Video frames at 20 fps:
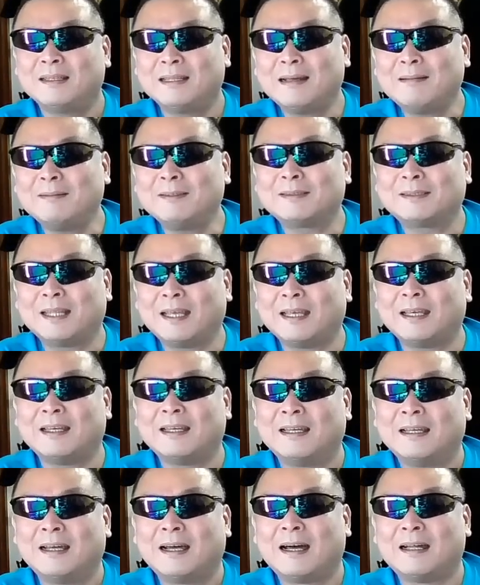なもんで
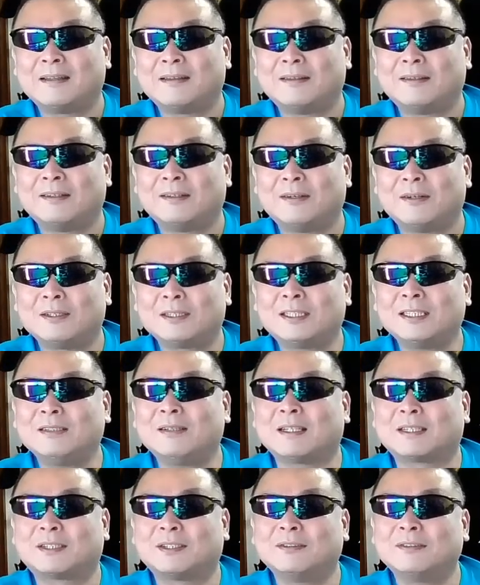あのおじい
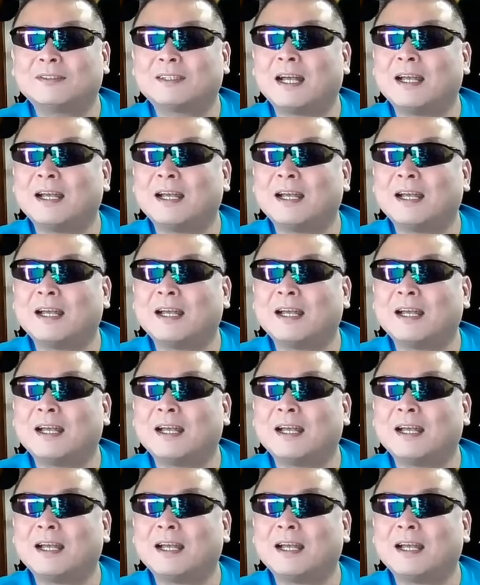は瞬